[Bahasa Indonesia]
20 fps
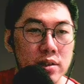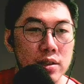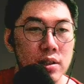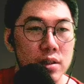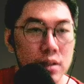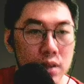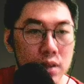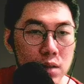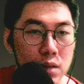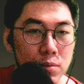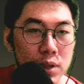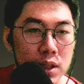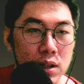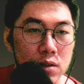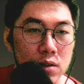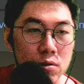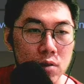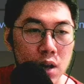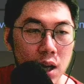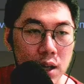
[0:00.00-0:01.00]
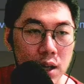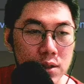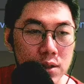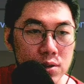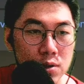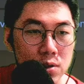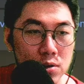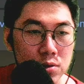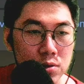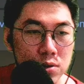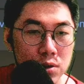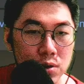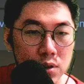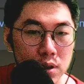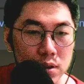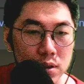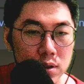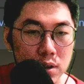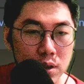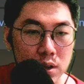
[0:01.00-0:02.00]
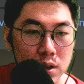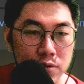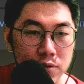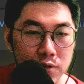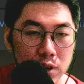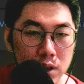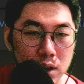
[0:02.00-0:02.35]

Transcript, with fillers: kita lebih kekurangan di Soulstone kalau ini event